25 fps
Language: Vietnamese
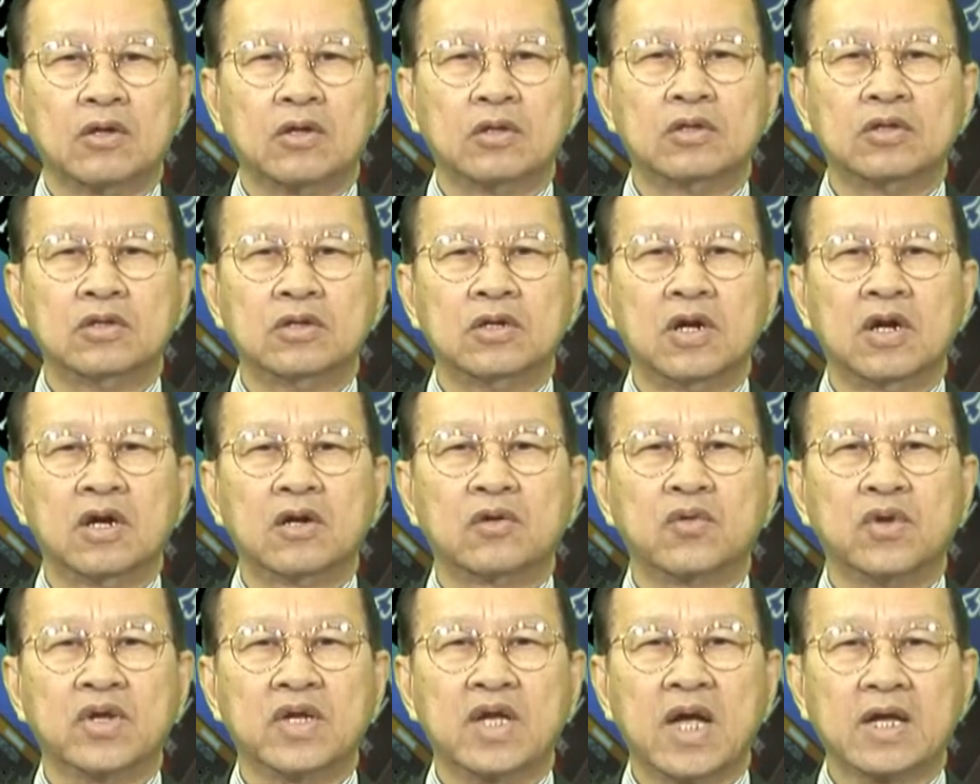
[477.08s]
Kính
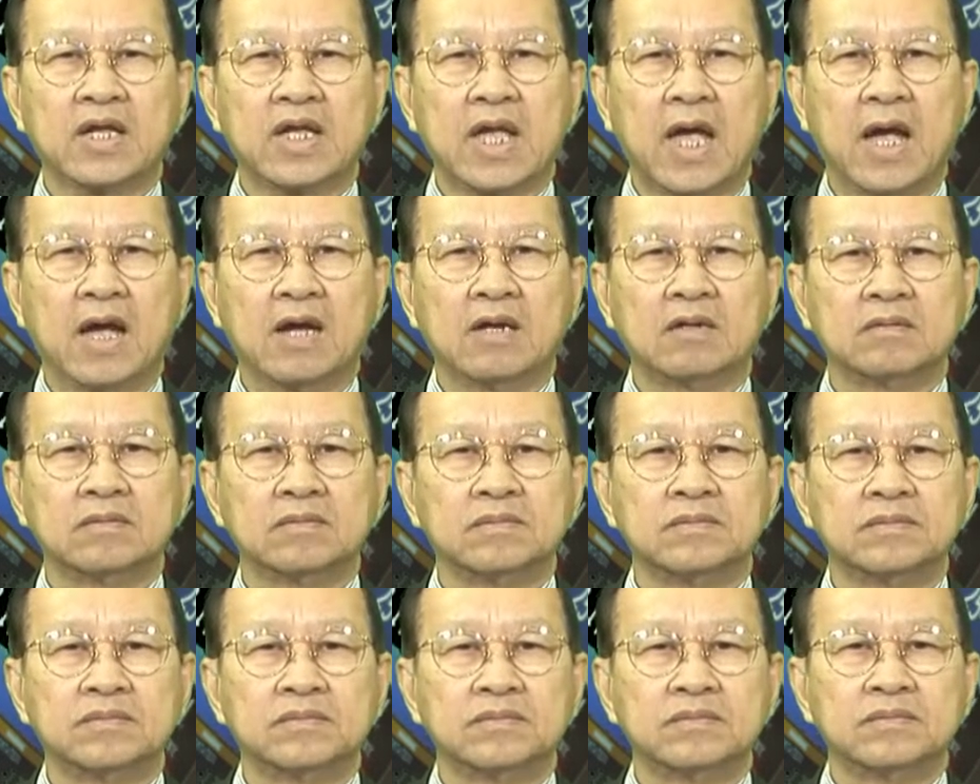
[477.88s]
thưa quý khán giả,
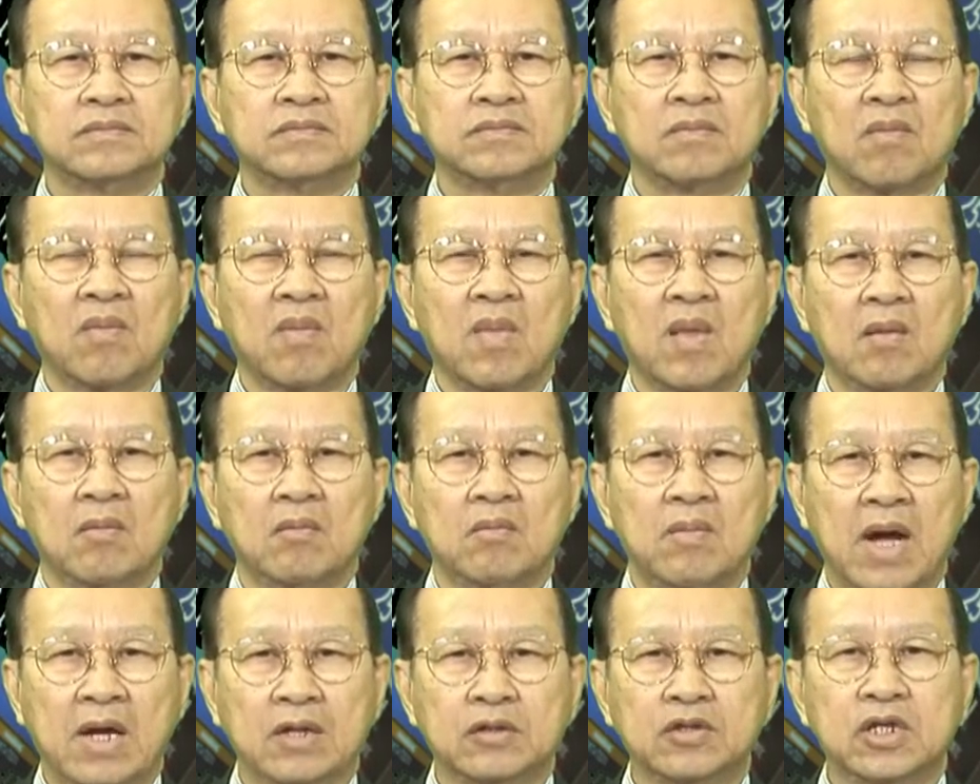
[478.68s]

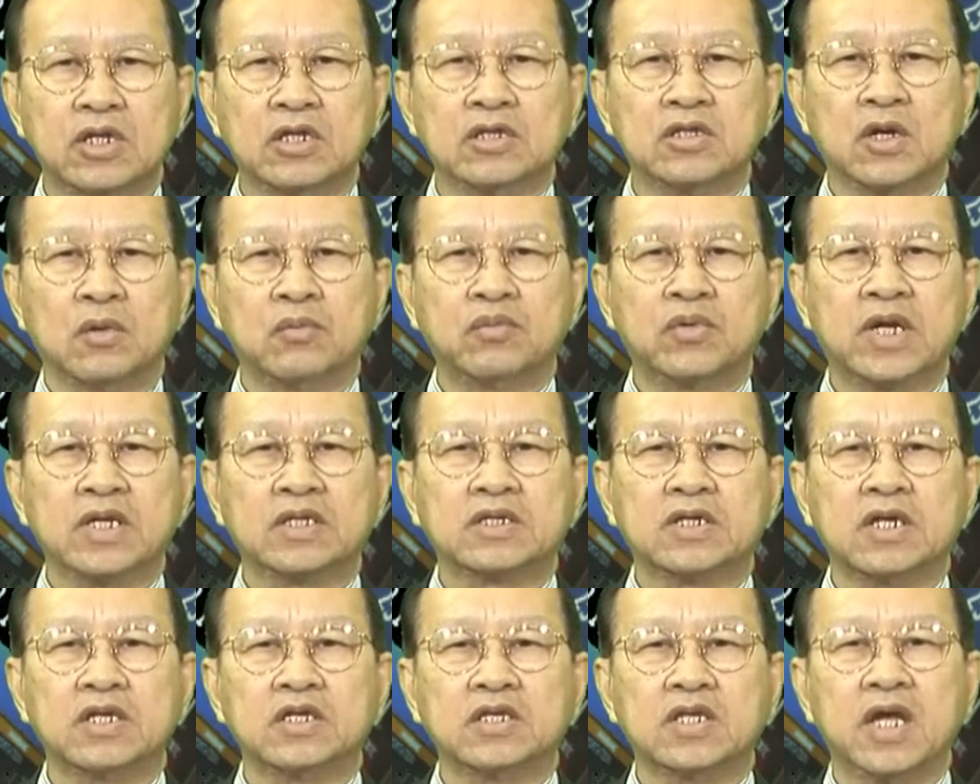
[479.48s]
bản tin tổng
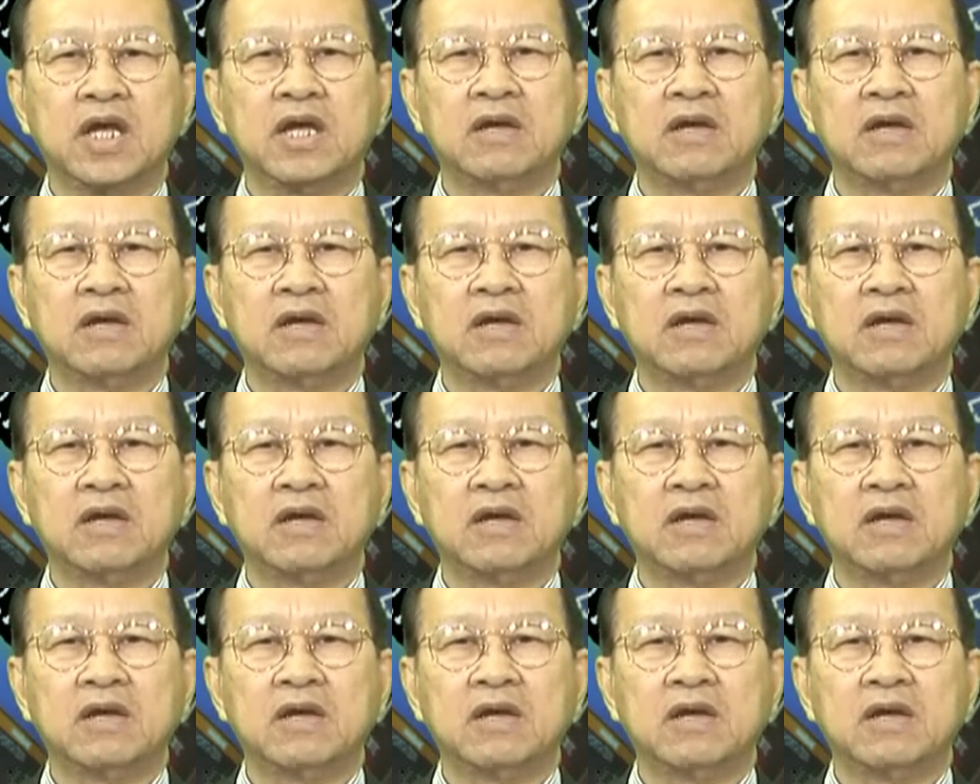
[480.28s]
kết kinh